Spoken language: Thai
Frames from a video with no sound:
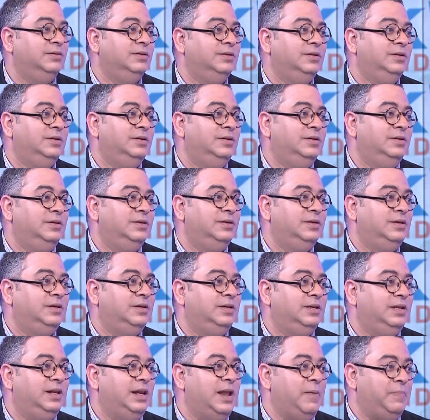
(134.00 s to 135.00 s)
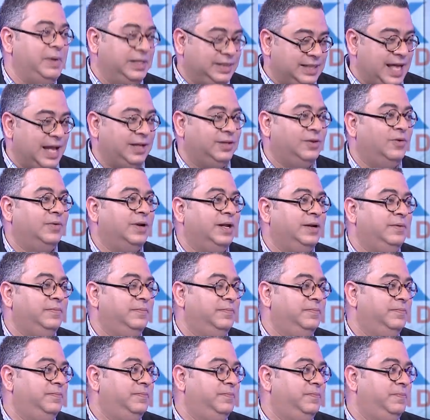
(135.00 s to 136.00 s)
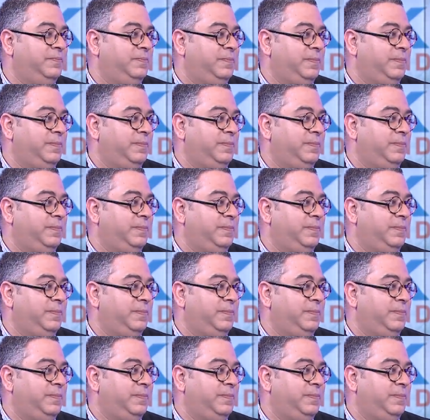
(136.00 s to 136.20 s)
ๆและการเคลื่อนย้ายพลเมือง